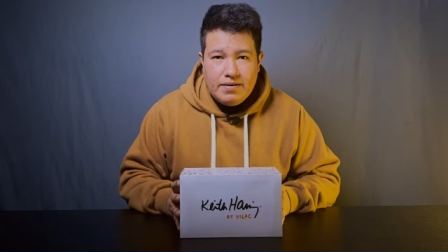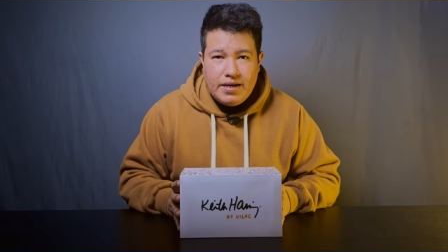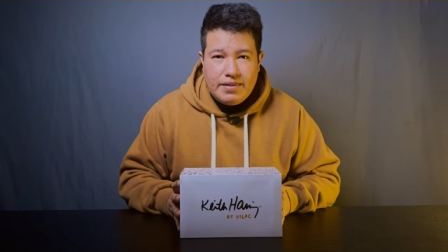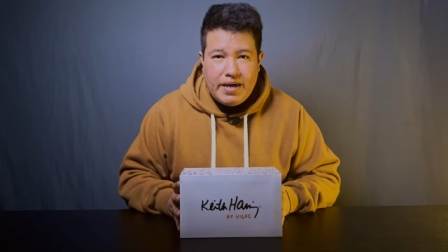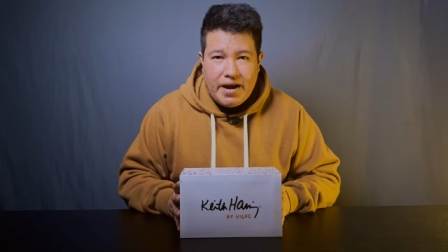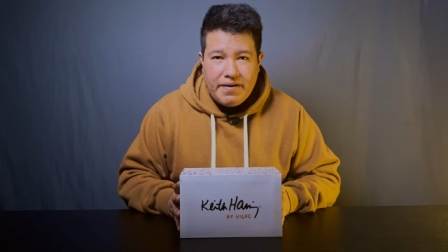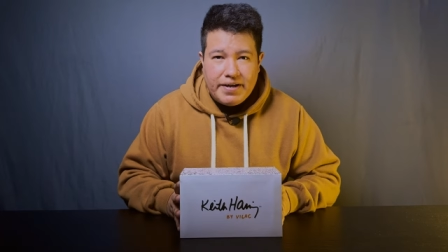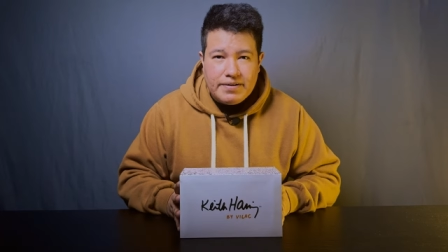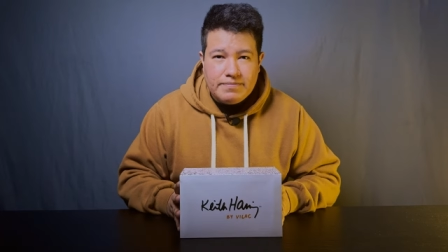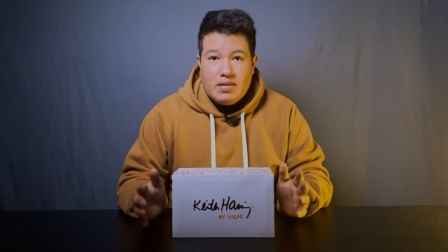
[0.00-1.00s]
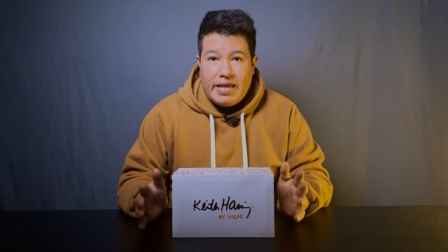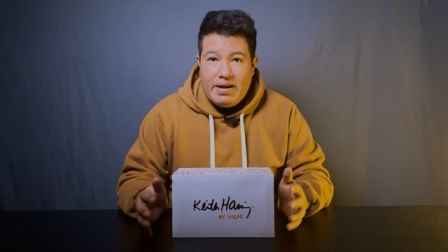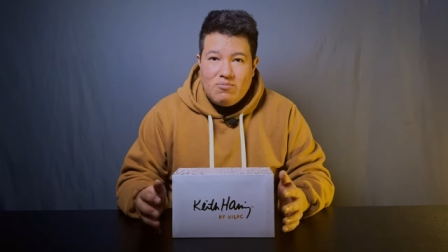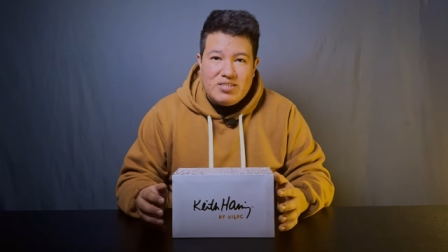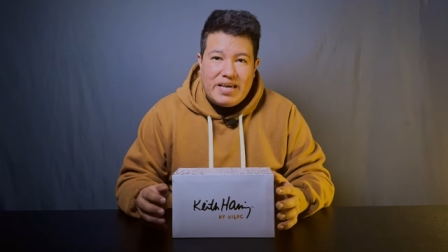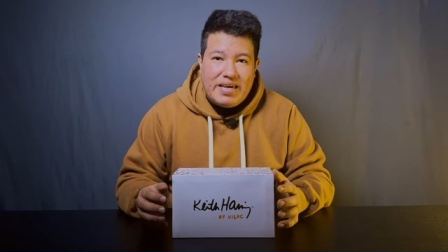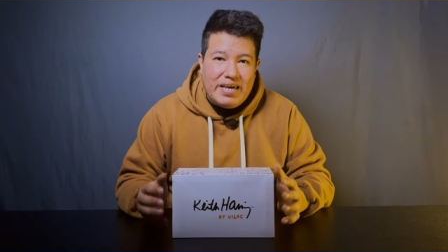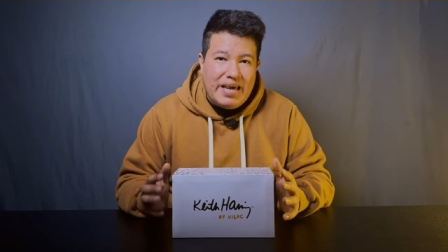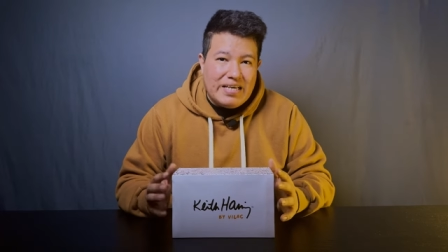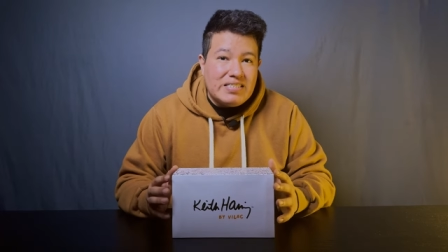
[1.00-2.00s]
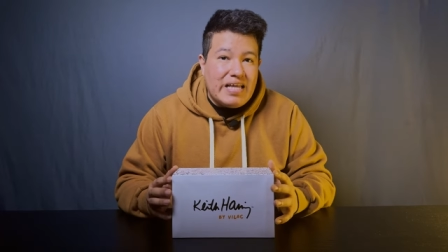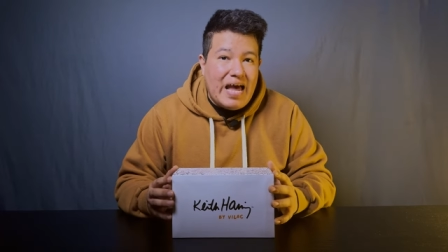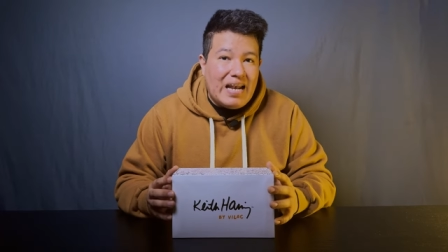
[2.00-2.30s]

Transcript: Kid Herring. Tenemos aquí esta